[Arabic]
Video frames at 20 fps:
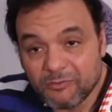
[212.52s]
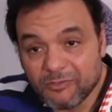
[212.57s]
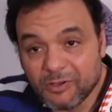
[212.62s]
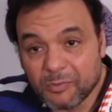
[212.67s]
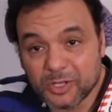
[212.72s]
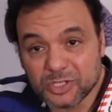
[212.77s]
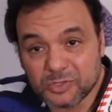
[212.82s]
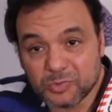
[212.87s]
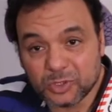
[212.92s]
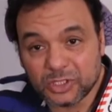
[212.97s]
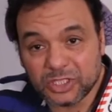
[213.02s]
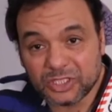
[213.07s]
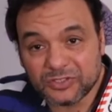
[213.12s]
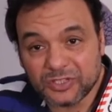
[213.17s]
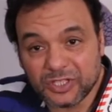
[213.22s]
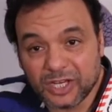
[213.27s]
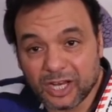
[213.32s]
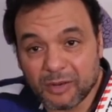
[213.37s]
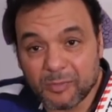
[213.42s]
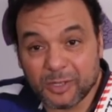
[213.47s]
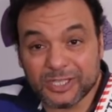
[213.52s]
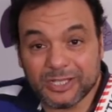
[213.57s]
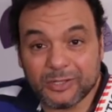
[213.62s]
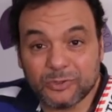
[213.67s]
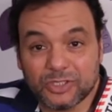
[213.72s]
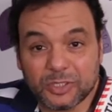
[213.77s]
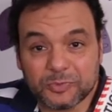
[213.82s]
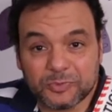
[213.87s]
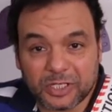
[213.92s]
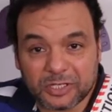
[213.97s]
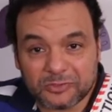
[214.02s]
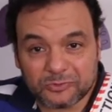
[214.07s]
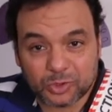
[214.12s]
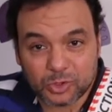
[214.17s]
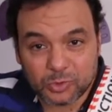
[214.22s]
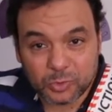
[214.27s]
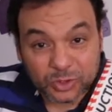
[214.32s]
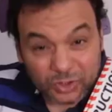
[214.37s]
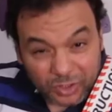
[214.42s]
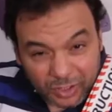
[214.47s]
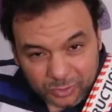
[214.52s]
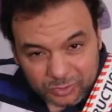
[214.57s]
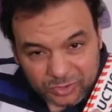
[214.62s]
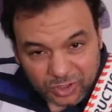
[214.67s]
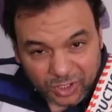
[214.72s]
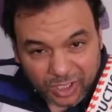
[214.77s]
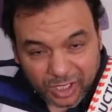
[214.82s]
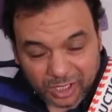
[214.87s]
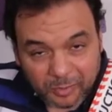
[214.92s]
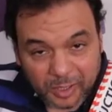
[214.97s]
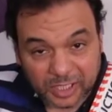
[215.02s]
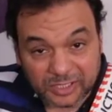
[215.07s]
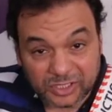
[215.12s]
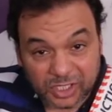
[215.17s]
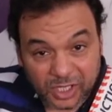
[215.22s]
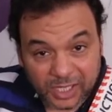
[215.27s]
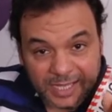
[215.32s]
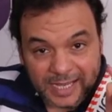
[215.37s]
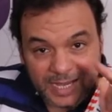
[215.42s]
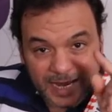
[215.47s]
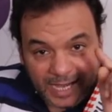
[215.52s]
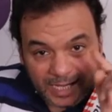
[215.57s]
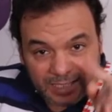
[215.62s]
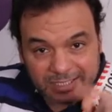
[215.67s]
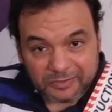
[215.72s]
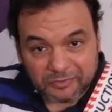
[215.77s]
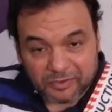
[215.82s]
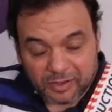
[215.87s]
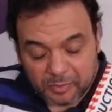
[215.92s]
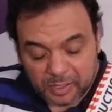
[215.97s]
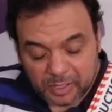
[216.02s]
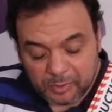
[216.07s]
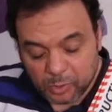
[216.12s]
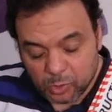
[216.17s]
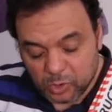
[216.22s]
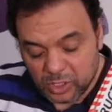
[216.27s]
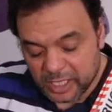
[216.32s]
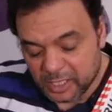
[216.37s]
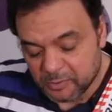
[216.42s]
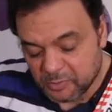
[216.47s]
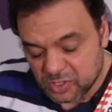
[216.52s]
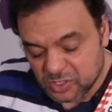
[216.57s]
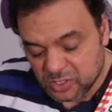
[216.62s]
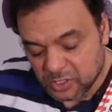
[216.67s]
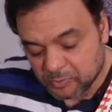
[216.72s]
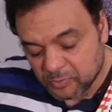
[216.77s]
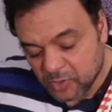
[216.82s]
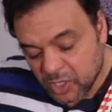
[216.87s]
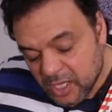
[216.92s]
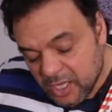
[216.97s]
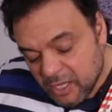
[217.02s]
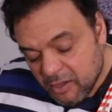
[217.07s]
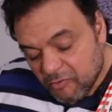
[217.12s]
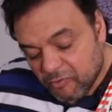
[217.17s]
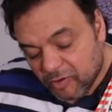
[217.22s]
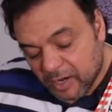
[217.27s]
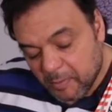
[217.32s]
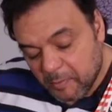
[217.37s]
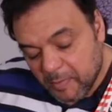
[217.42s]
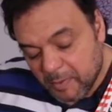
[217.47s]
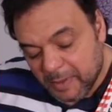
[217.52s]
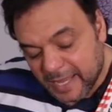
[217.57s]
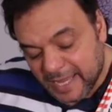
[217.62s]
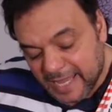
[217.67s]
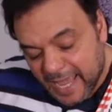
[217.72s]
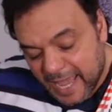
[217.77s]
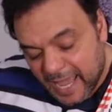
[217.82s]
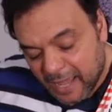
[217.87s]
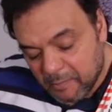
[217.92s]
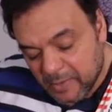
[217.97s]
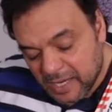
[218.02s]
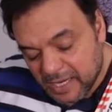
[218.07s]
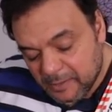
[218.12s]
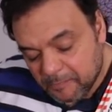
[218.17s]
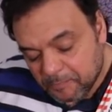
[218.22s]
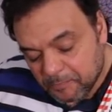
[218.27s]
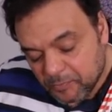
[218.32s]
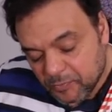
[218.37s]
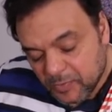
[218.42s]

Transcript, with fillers: فبظبط الاثنين على بعض لو انت بتعرف تظبط الاوتار على بعضيها هتفهم انا بقول ايه بالظبط فلما باجي اعمل